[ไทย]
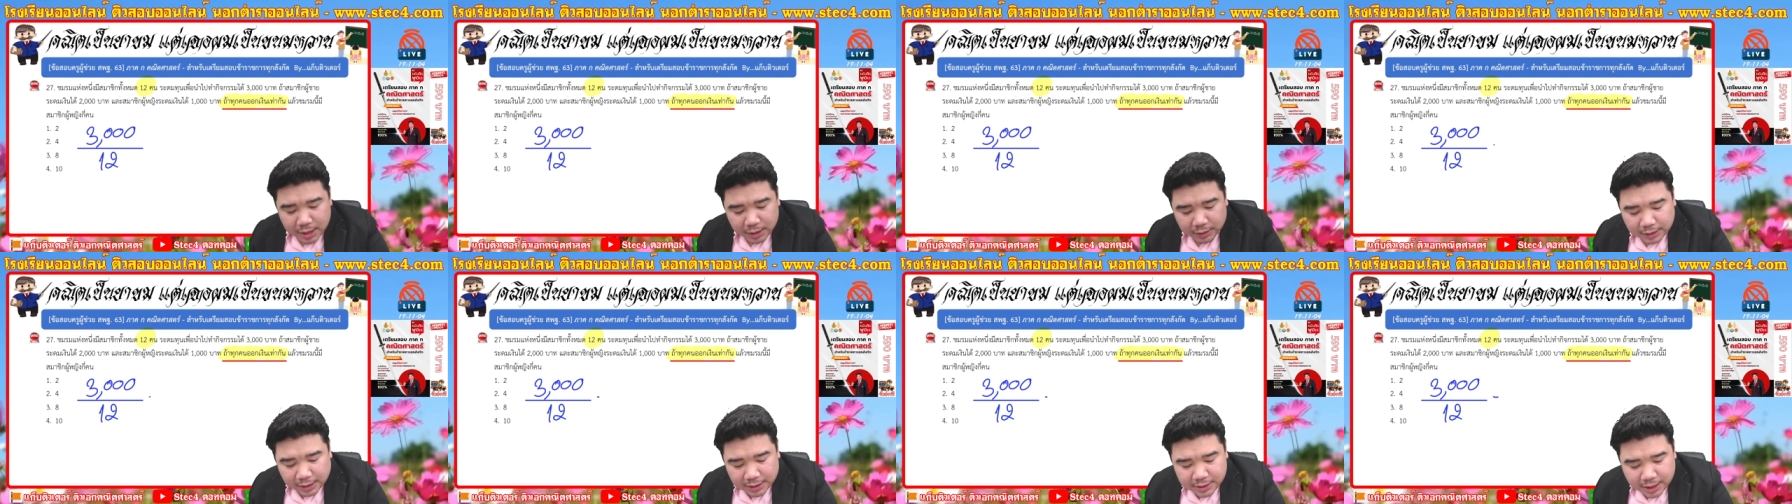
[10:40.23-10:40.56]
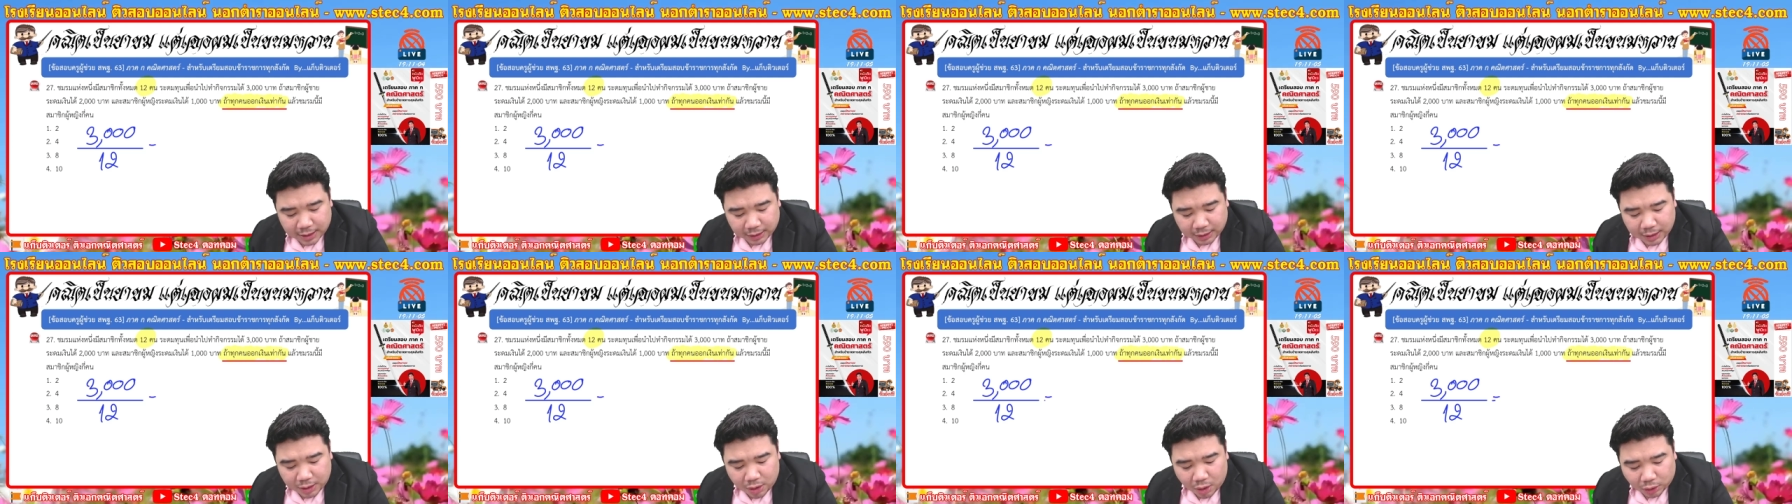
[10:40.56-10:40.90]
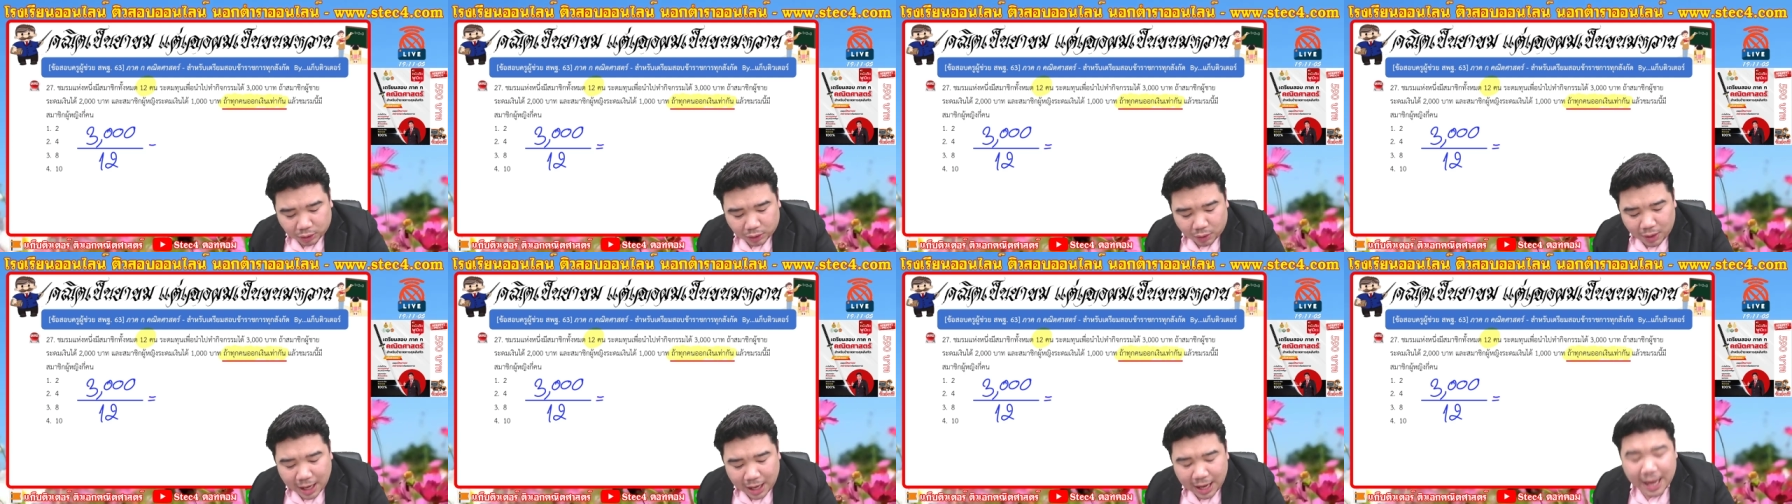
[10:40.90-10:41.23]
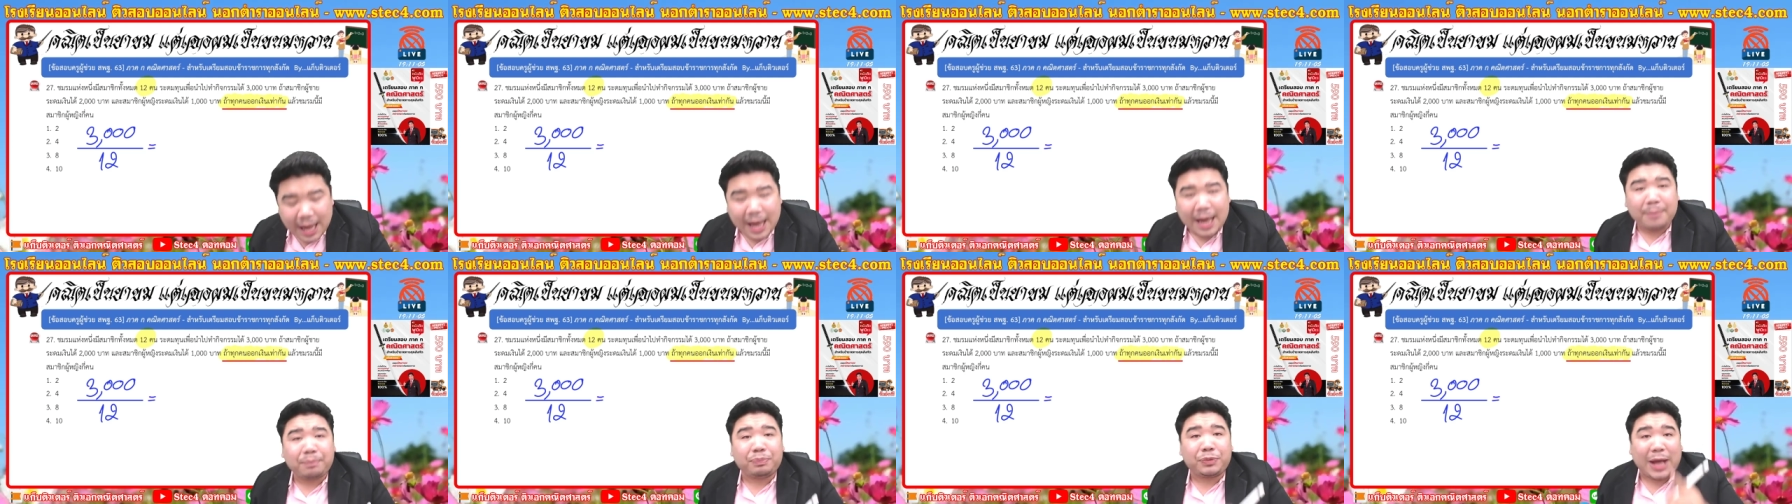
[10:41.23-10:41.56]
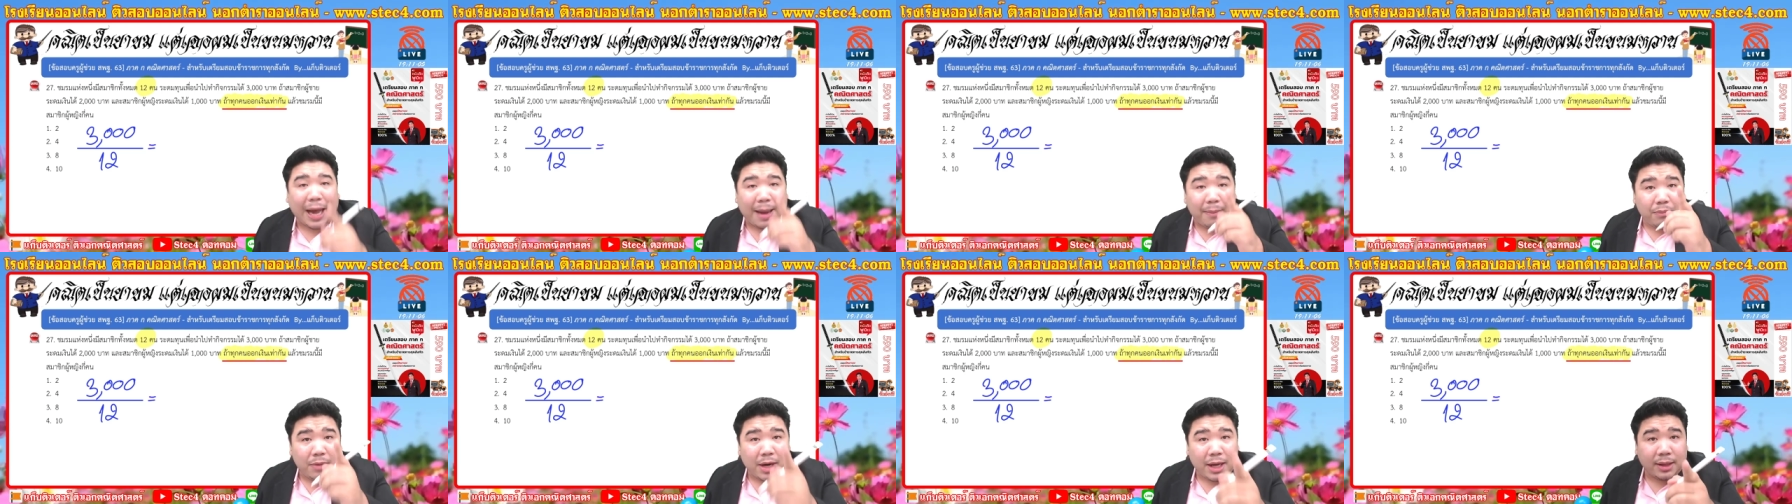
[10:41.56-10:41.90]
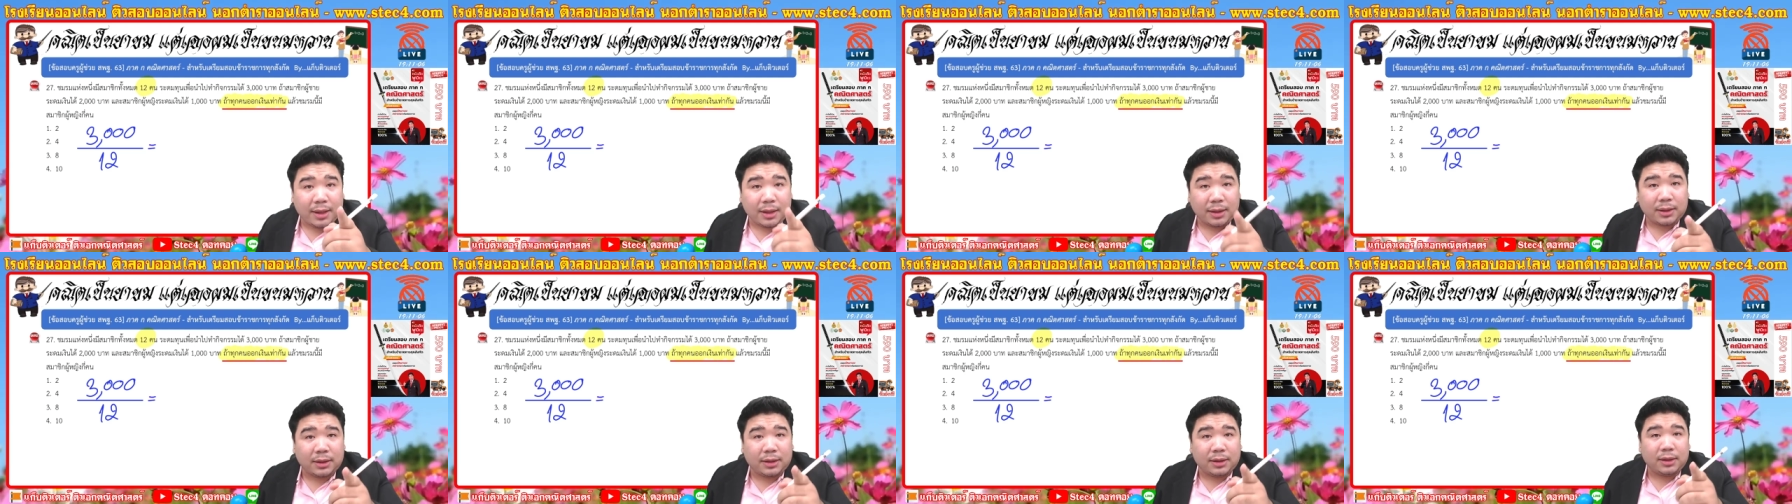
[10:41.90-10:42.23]
แต่สิ่งที่น้องต้องห้ามทำเลย
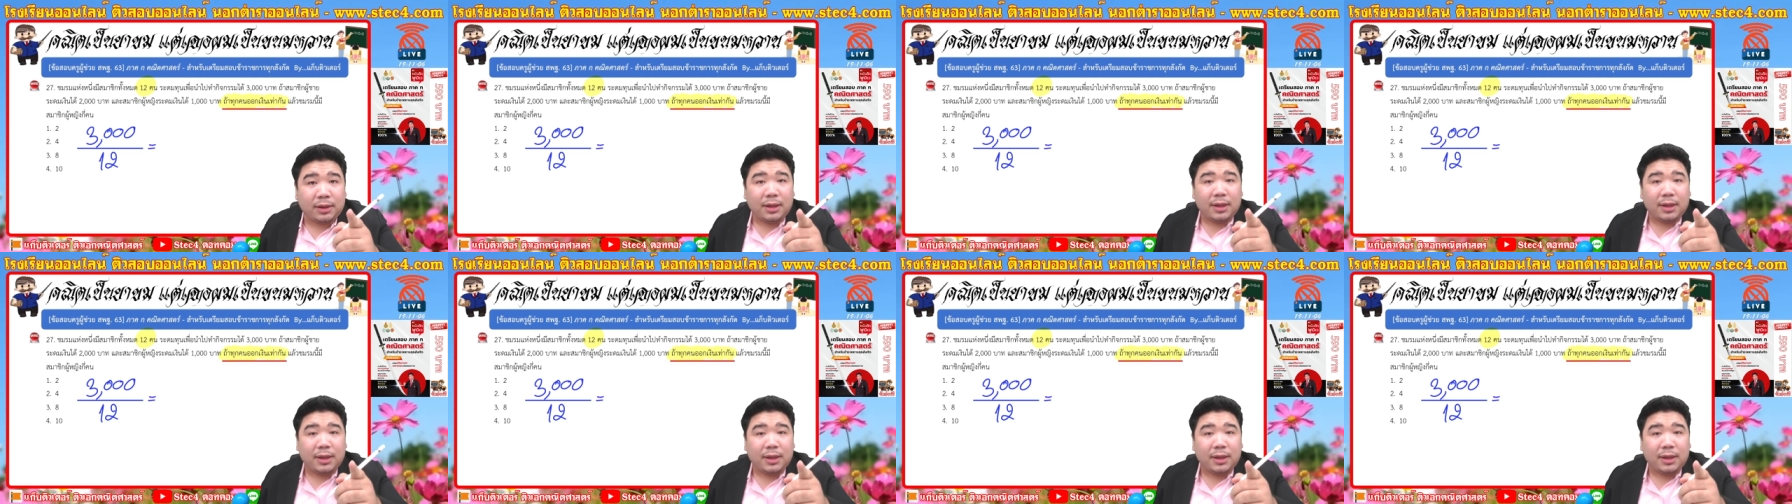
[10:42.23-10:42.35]
ก็คือ